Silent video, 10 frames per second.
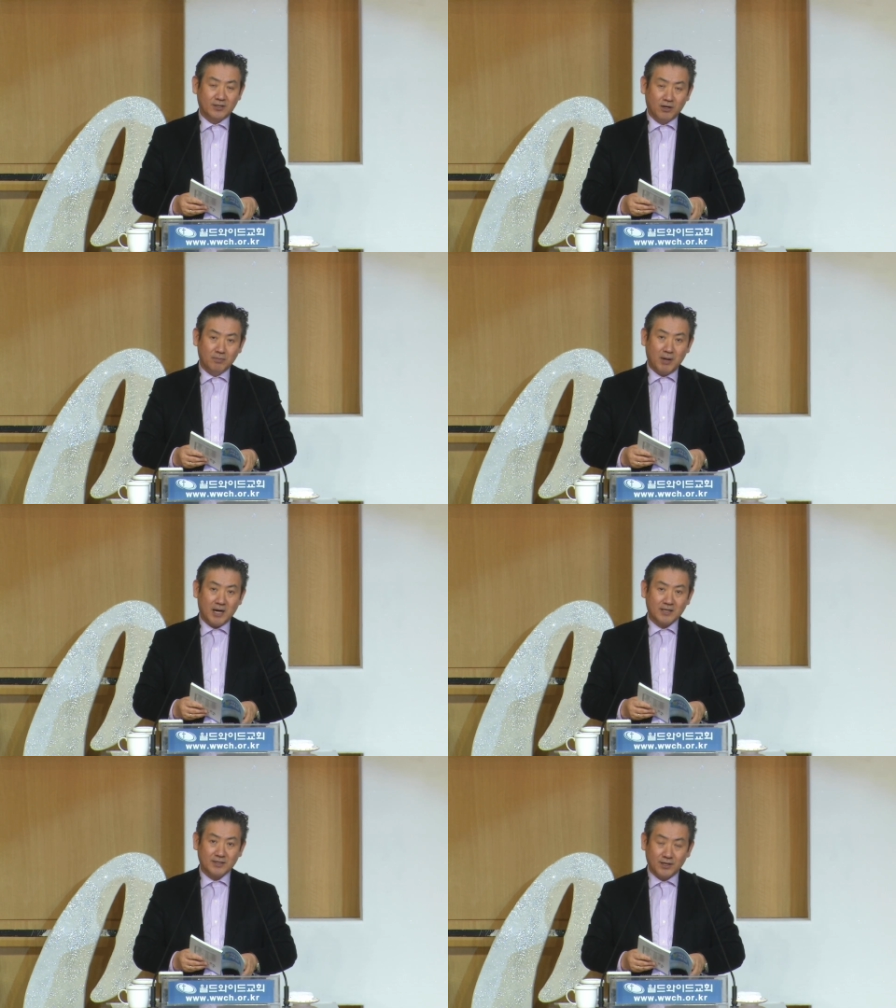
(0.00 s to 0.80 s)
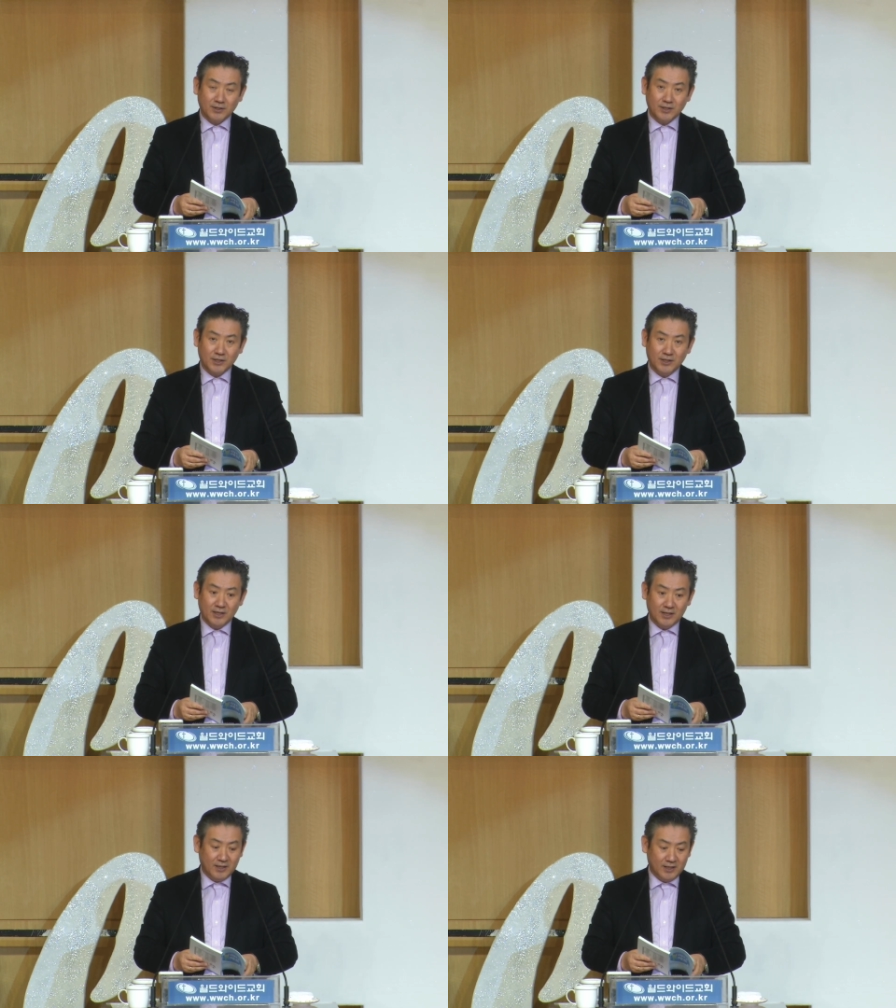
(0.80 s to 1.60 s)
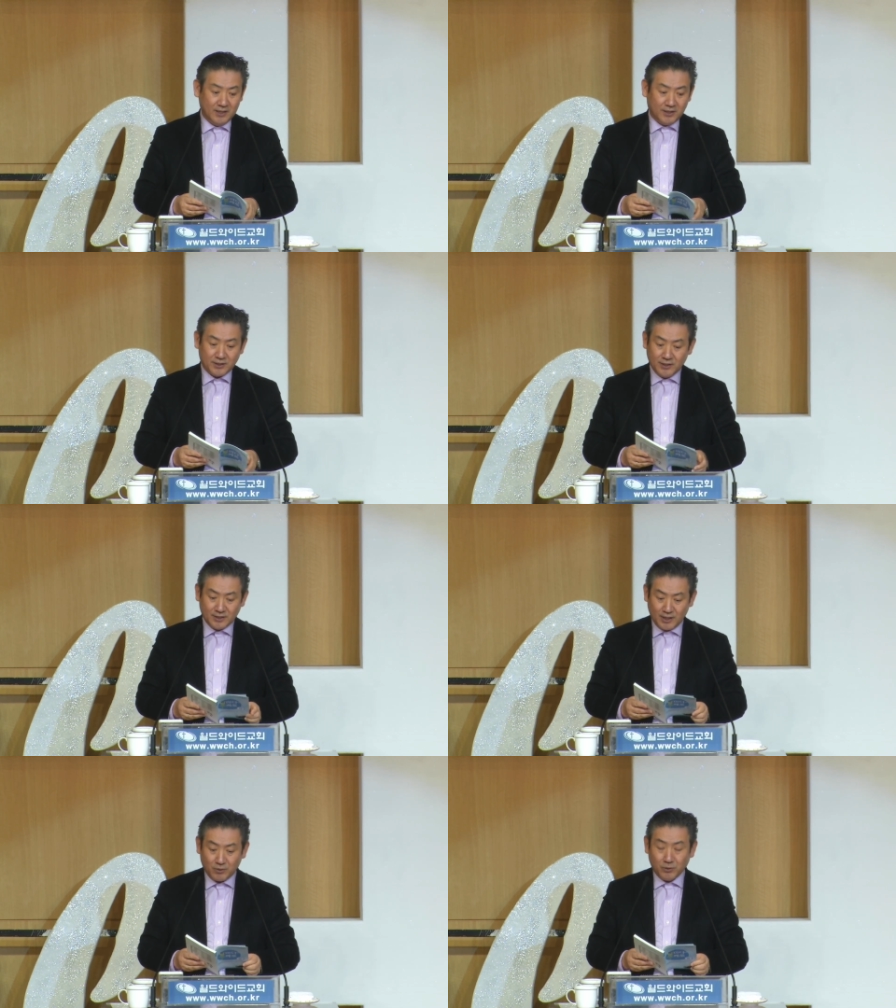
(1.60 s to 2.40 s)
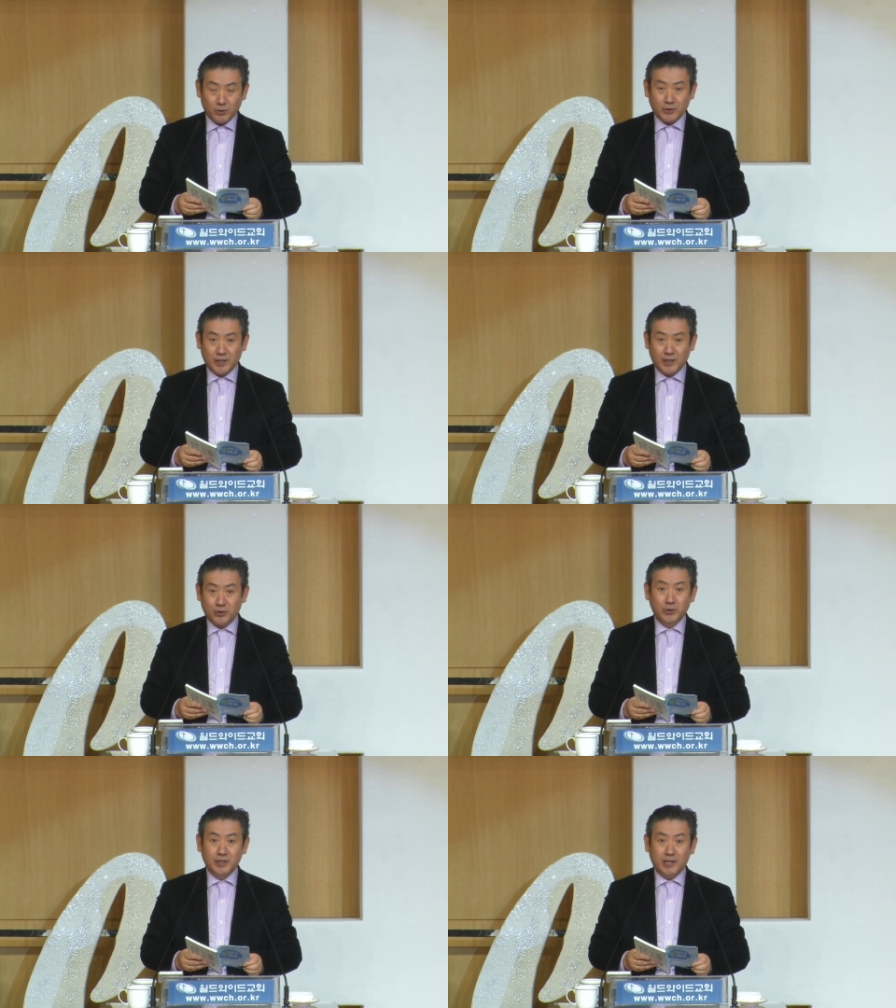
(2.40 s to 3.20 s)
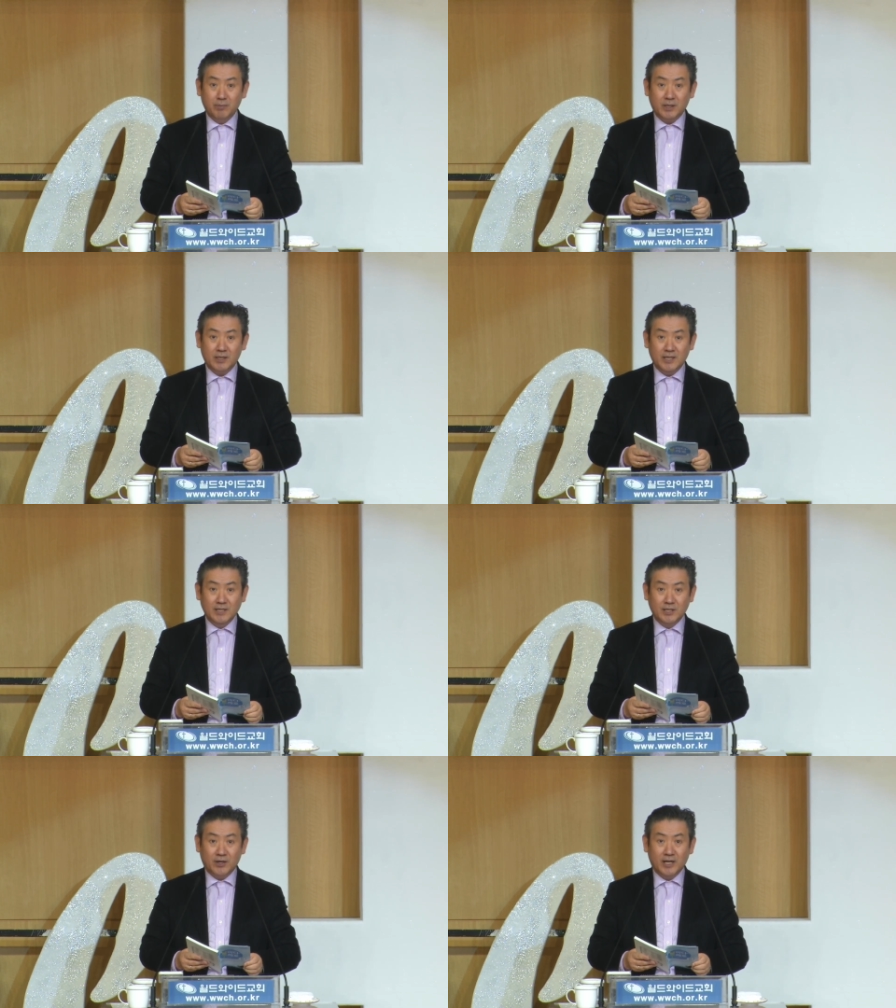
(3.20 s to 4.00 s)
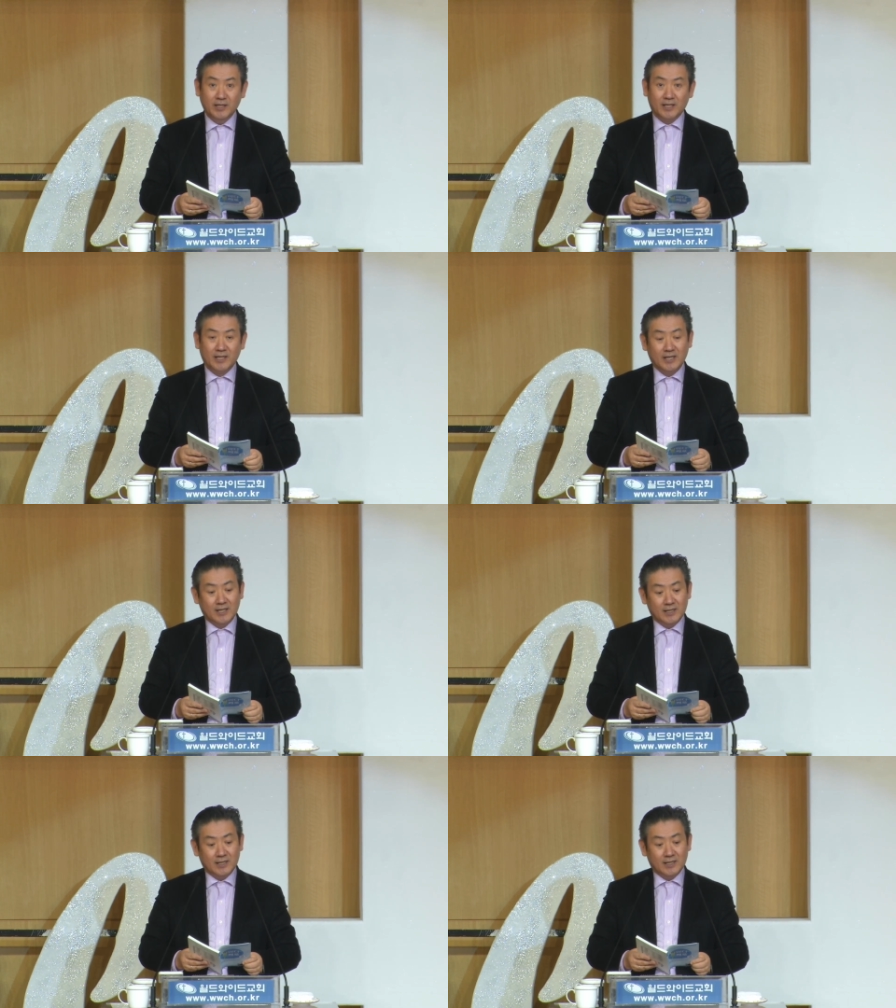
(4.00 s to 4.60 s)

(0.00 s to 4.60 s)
성막, 성전 이것은 이스라엘 공동체의 존재됨을 인정하는